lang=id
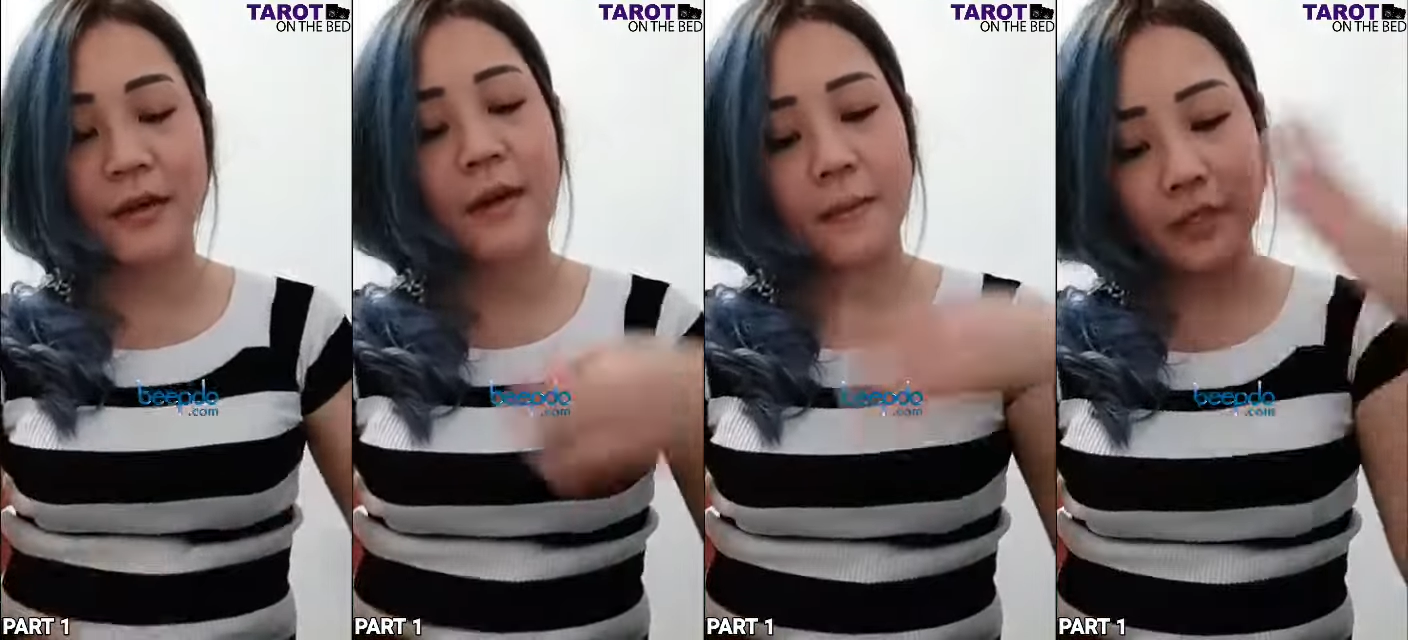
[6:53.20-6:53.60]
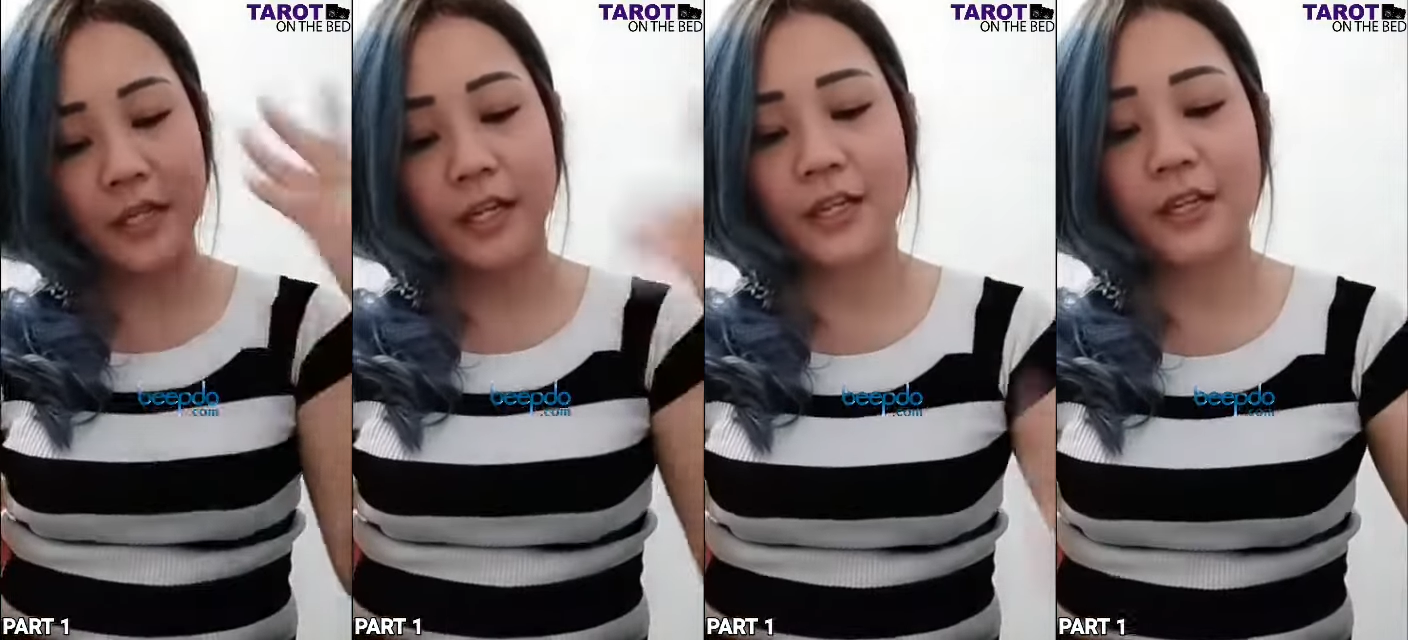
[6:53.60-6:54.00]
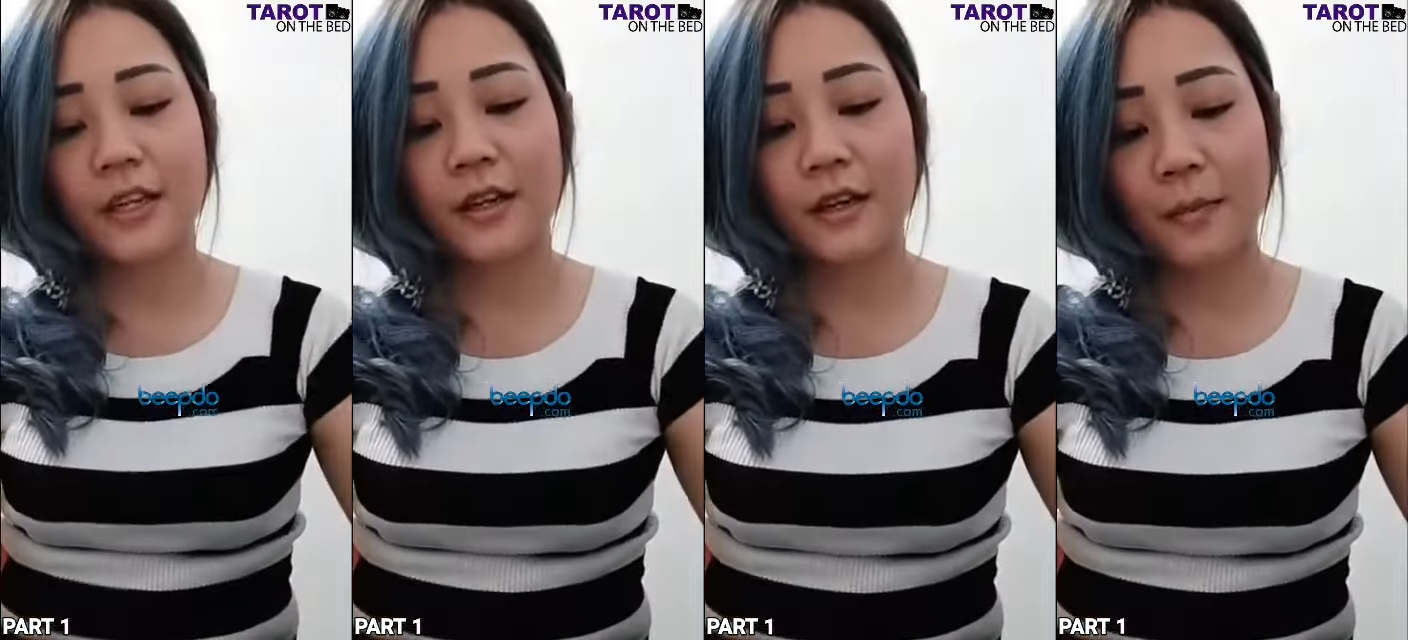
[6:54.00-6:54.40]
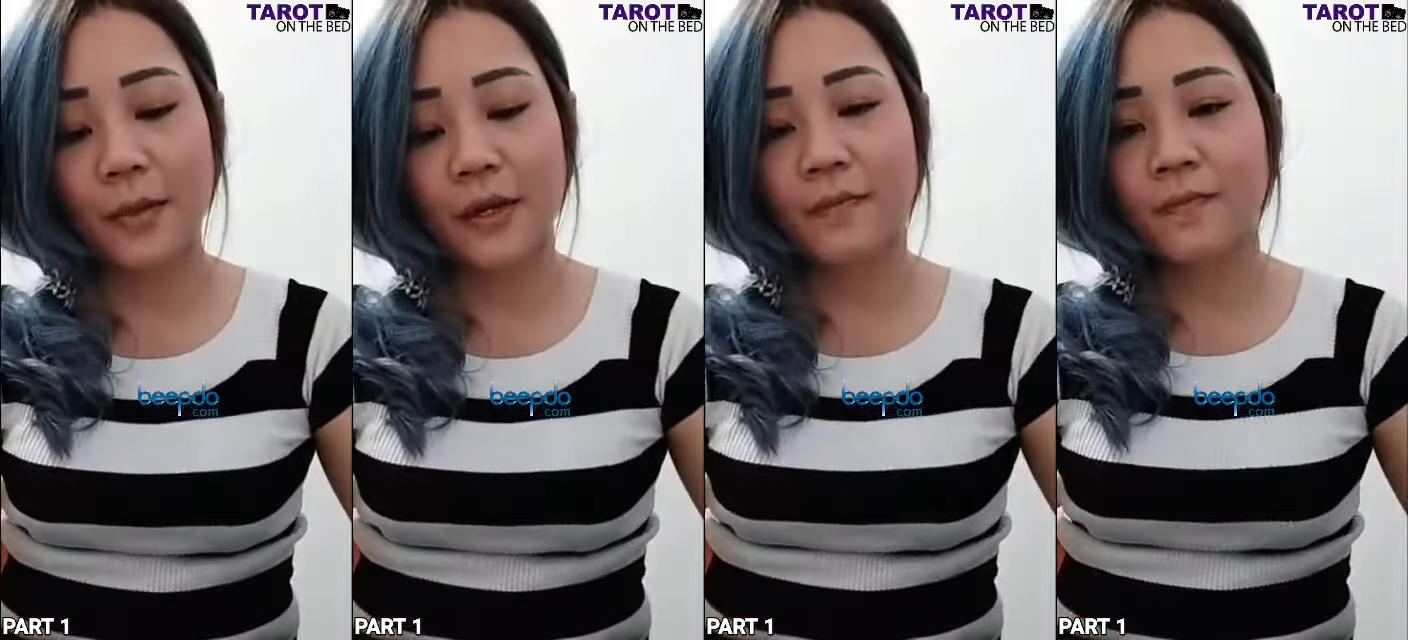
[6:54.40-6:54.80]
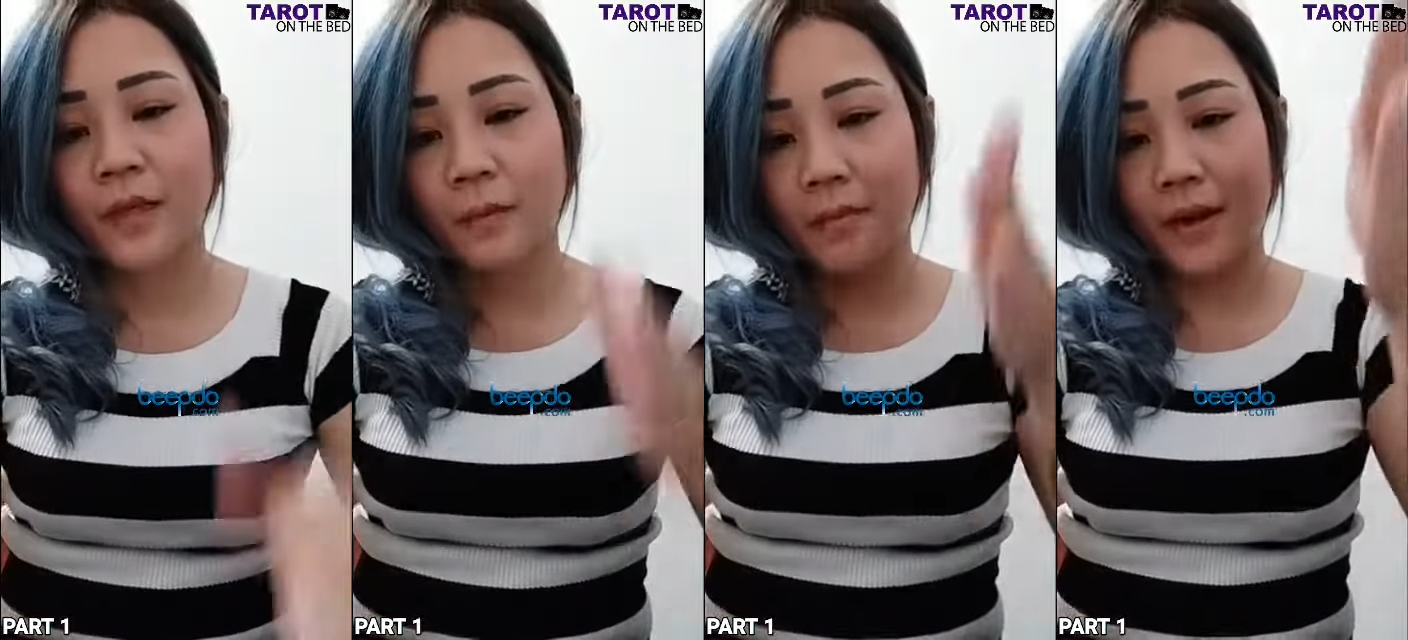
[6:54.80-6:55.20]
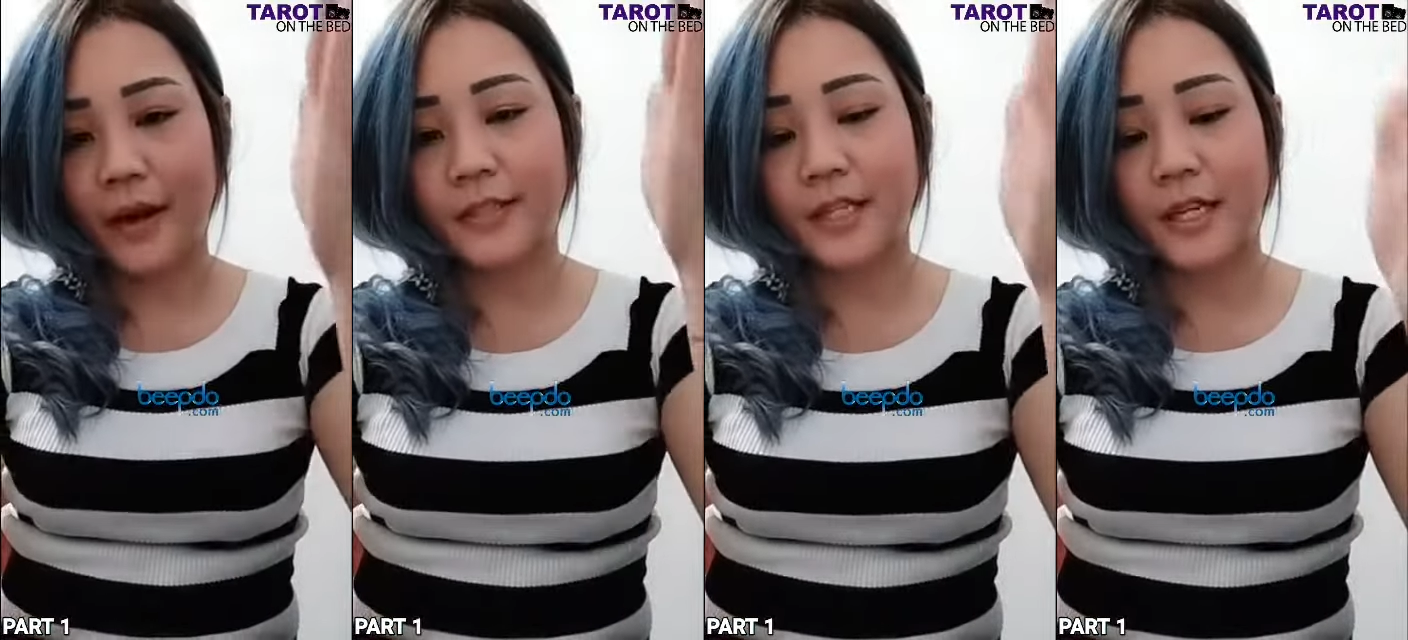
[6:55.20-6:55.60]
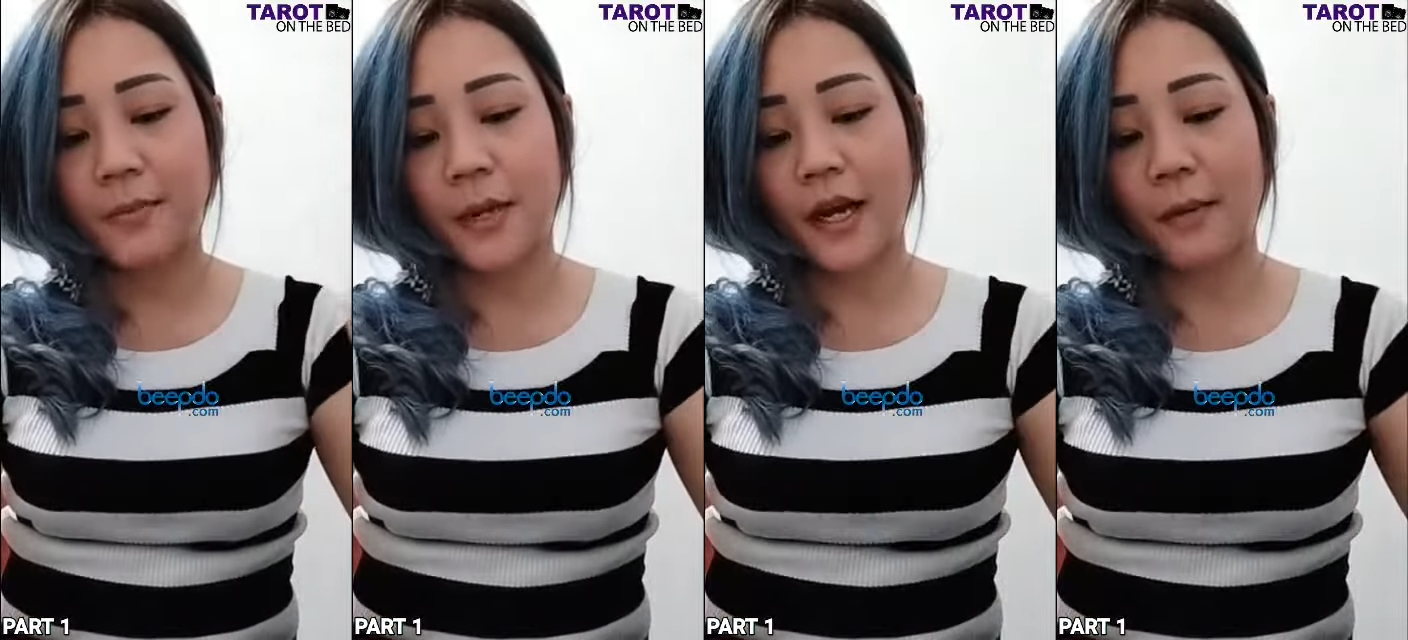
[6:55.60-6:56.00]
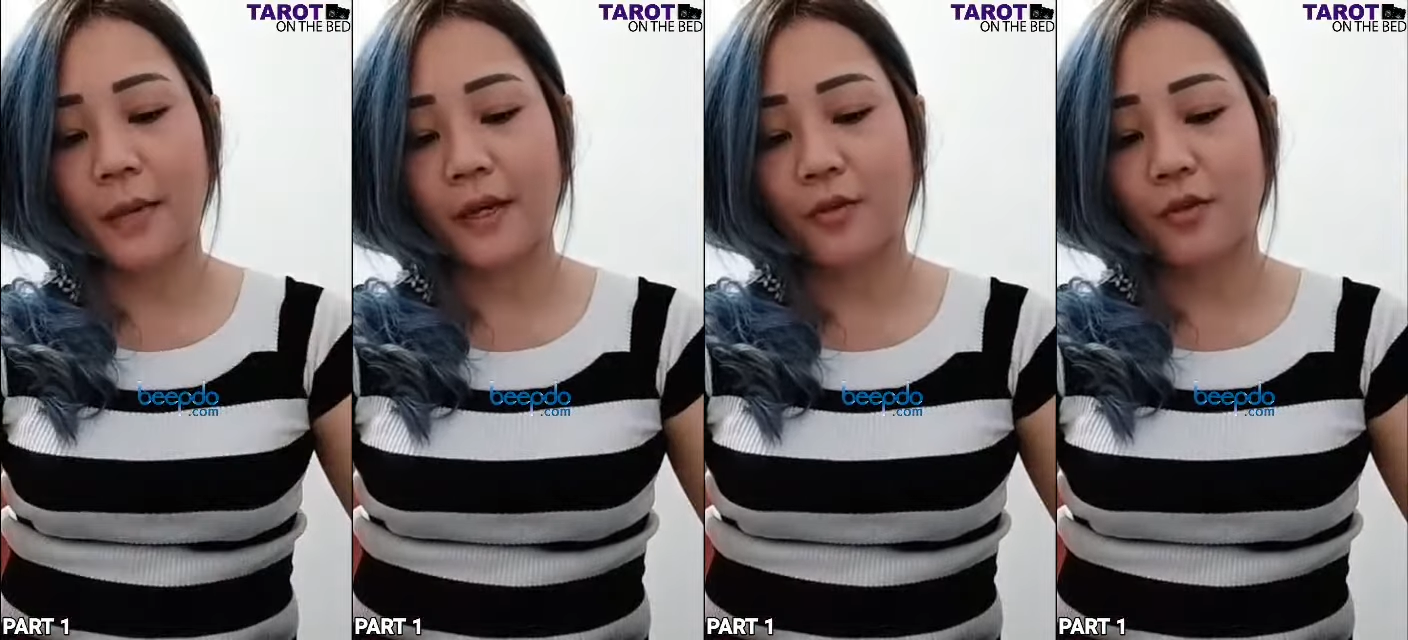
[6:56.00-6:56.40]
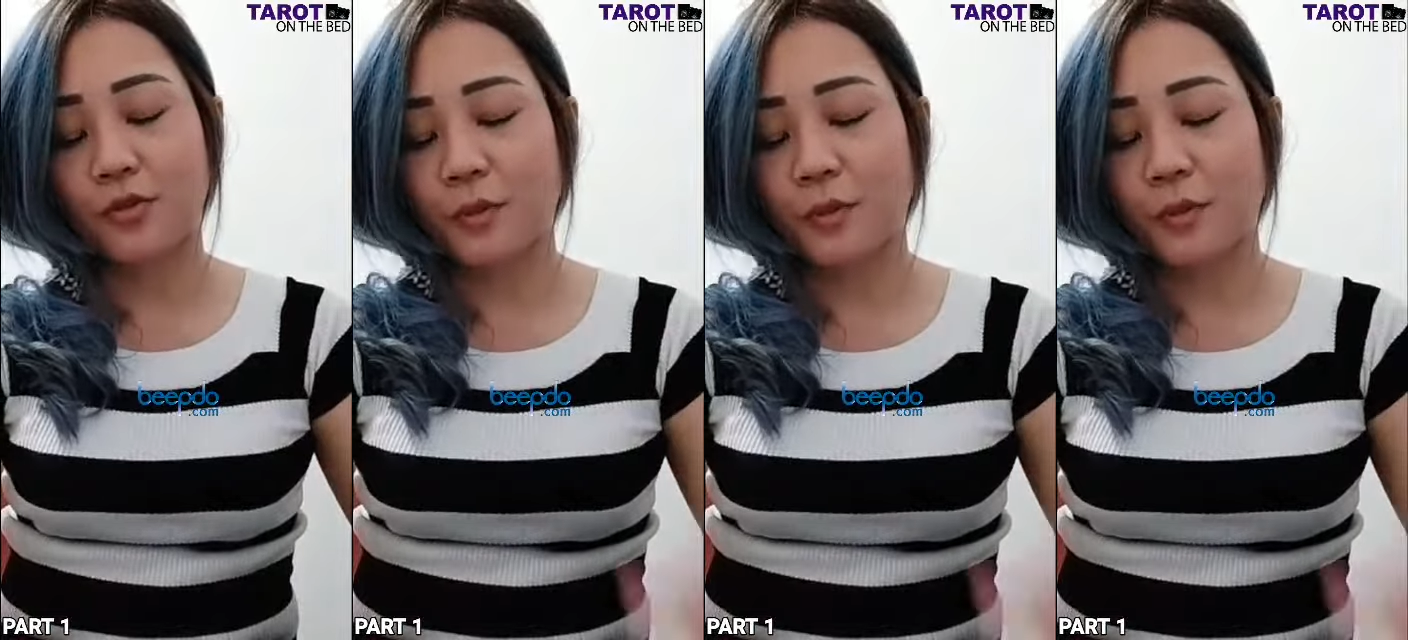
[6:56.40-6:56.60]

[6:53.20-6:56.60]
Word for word: Perjalanannya ke depan bakal lancar dan bakal baik kok.